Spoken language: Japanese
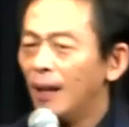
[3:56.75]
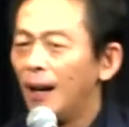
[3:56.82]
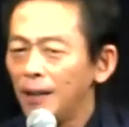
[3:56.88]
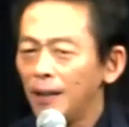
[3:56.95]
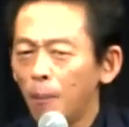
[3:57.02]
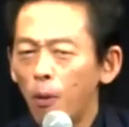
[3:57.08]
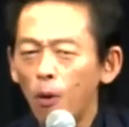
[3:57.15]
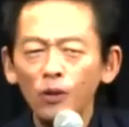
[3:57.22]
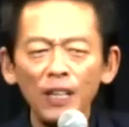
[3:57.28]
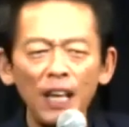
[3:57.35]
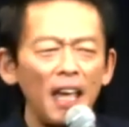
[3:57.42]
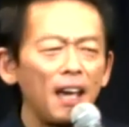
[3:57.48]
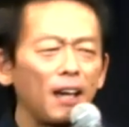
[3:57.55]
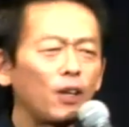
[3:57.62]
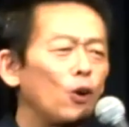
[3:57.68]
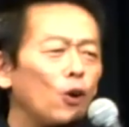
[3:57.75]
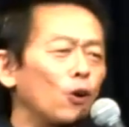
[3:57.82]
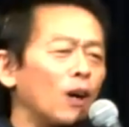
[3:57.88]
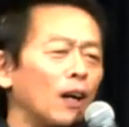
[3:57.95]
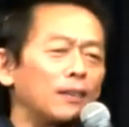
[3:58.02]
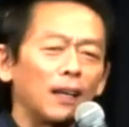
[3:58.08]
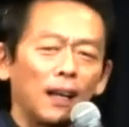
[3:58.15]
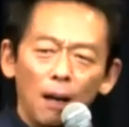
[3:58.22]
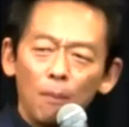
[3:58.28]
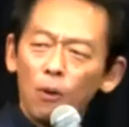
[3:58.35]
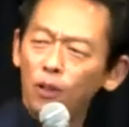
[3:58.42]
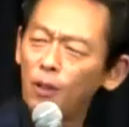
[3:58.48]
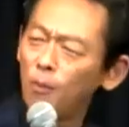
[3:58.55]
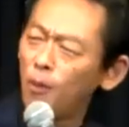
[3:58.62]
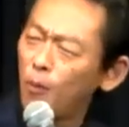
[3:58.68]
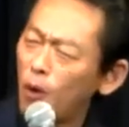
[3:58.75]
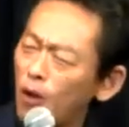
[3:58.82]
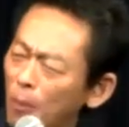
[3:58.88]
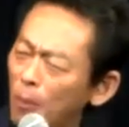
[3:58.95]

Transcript: あの、ね、僕に影響力あったら僕僕